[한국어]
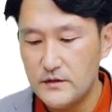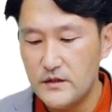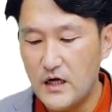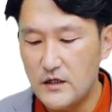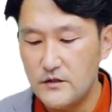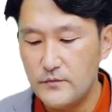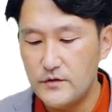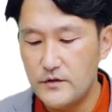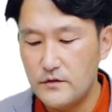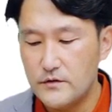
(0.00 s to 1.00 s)
특히 아까
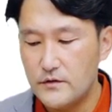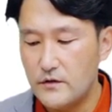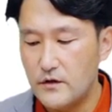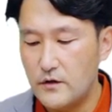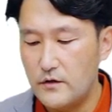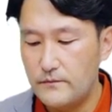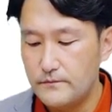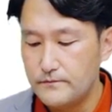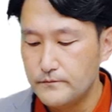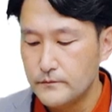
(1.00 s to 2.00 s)
설명드린 것처럼
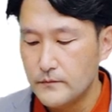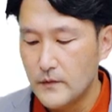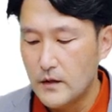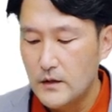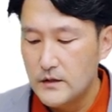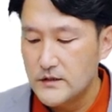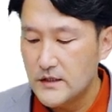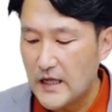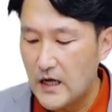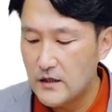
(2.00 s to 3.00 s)

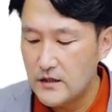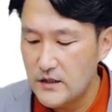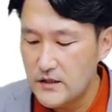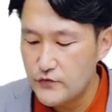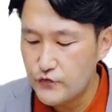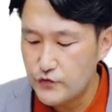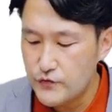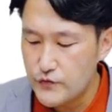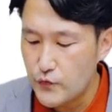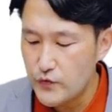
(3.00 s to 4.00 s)
자 단기
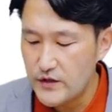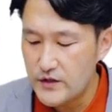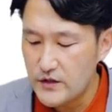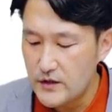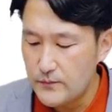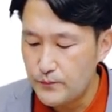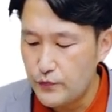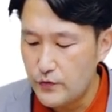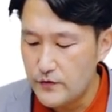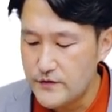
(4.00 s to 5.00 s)
순손익이
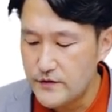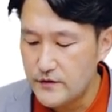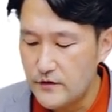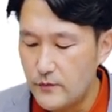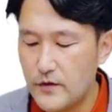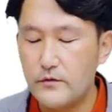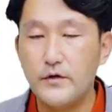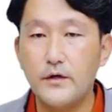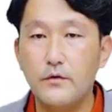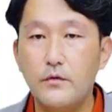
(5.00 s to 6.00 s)
플러스인 걸 뭐라고
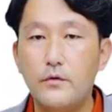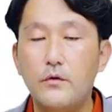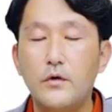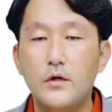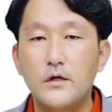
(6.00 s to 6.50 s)
그래요?